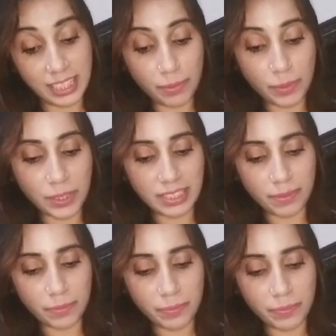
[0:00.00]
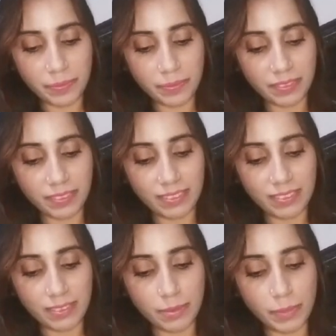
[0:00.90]
ये मौसम
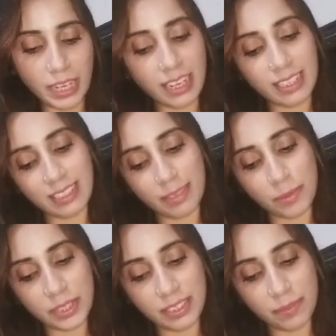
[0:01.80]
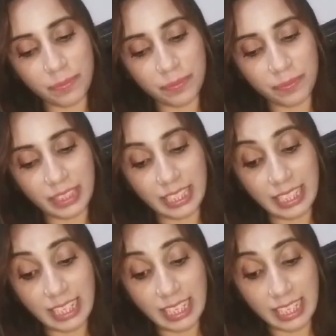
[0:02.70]
बाहर का मौसम
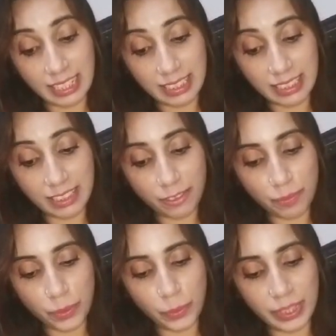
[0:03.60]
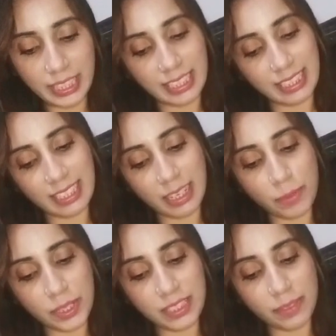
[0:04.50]
हर तरफ फूल खिलने का
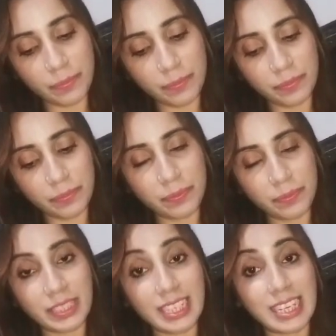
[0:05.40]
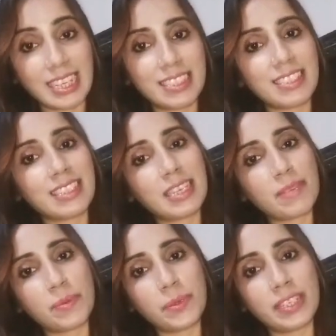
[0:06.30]
मौसम हर रंग
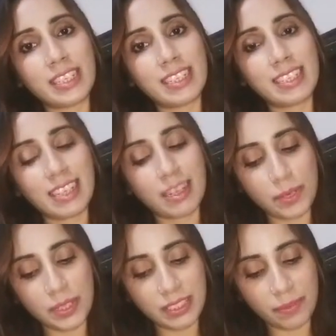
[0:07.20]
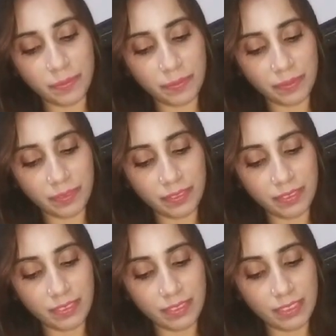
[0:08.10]
के फूल खिलने का
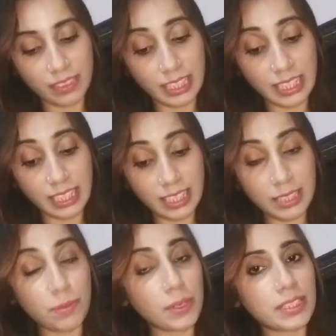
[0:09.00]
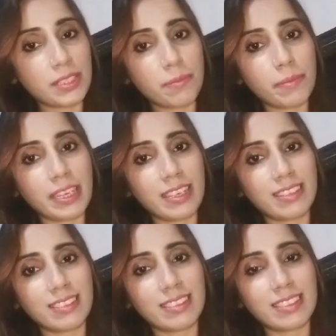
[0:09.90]
मौसम इस मौसम में
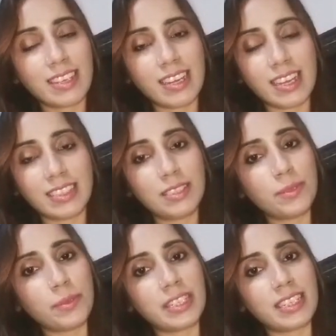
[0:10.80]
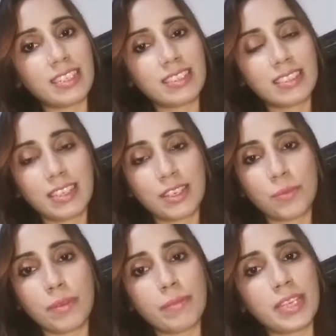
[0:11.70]
आधी दुनिया
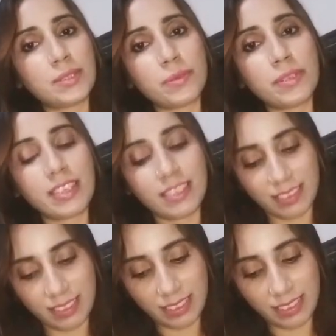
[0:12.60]
घरों में महसूर है